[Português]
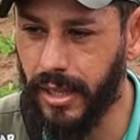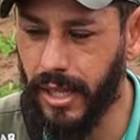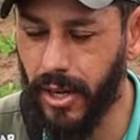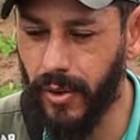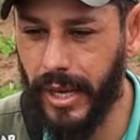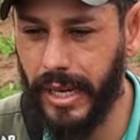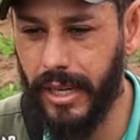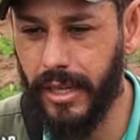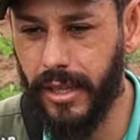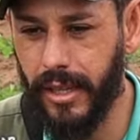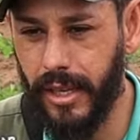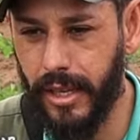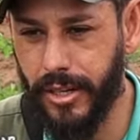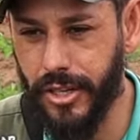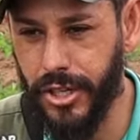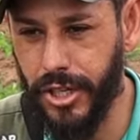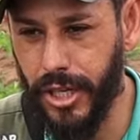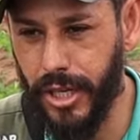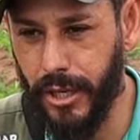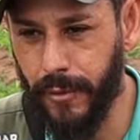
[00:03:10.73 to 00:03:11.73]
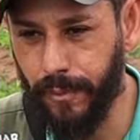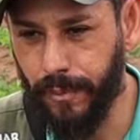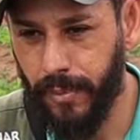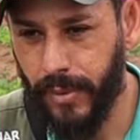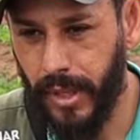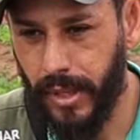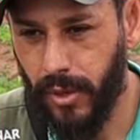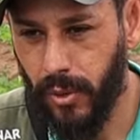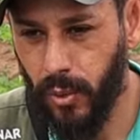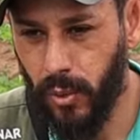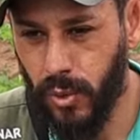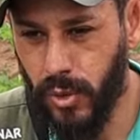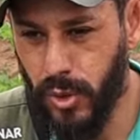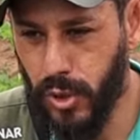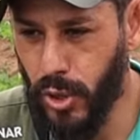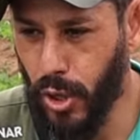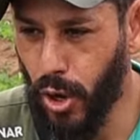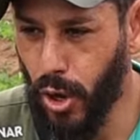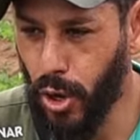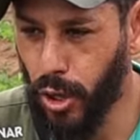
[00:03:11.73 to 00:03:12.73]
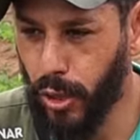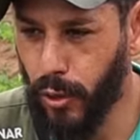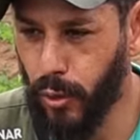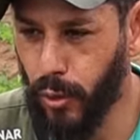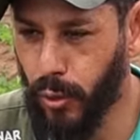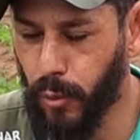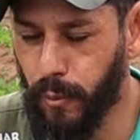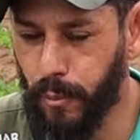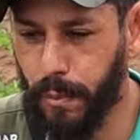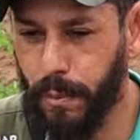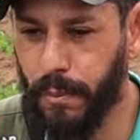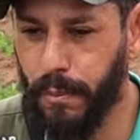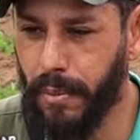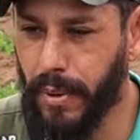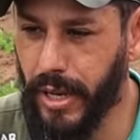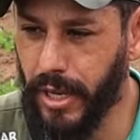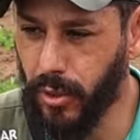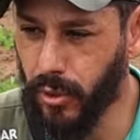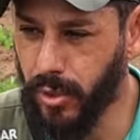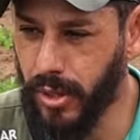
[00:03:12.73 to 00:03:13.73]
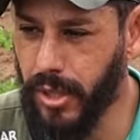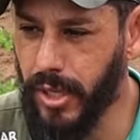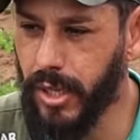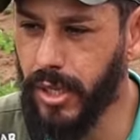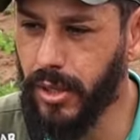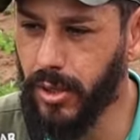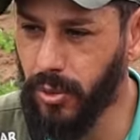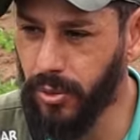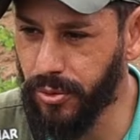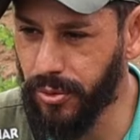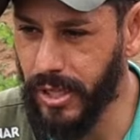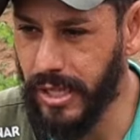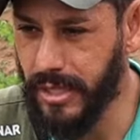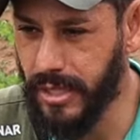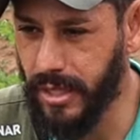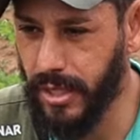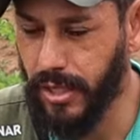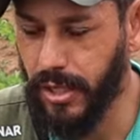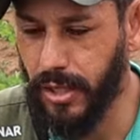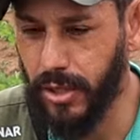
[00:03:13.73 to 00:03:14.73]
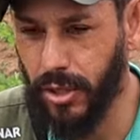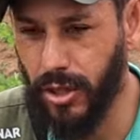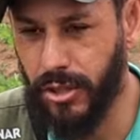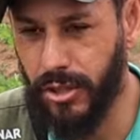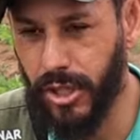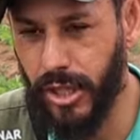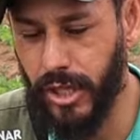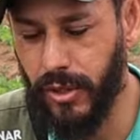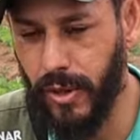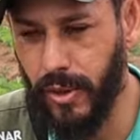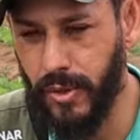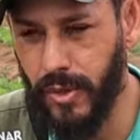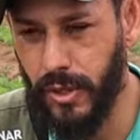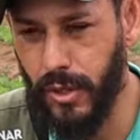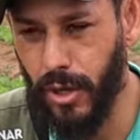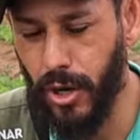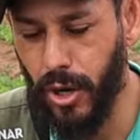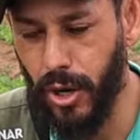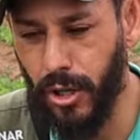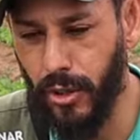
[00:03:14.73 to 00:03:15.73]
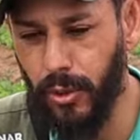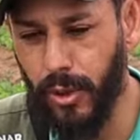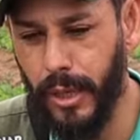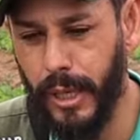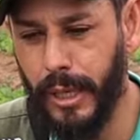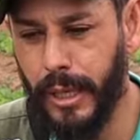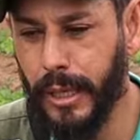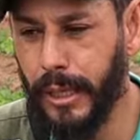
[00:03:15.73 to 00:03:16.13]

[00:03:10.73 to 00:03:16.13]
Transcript: Então ela deixa o solo bem nutrido, fixa nitrogênio ao solo